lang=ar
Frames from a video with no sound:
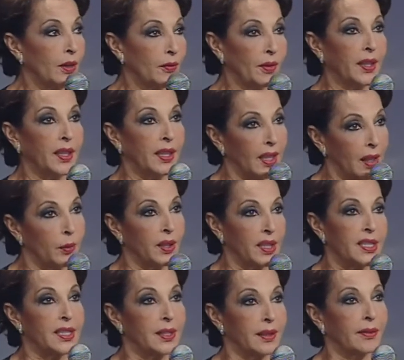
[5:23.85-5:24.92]
فريق قوي
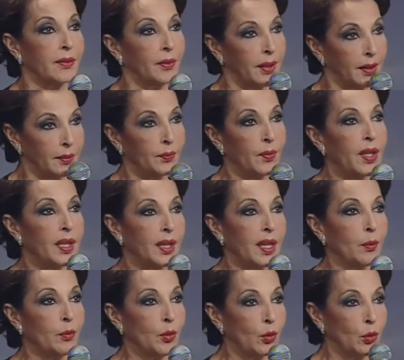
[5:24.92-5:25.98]
كثير
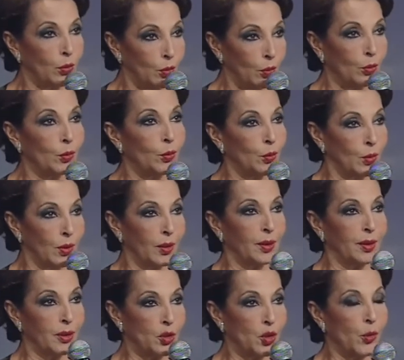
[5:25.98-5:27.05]
فكملوا
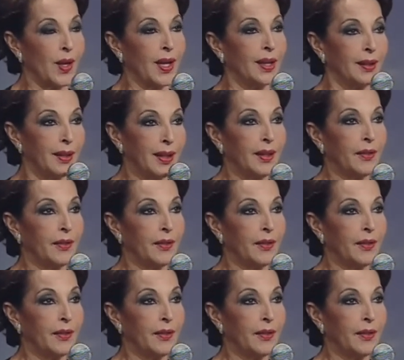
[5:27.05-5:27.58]
وجوال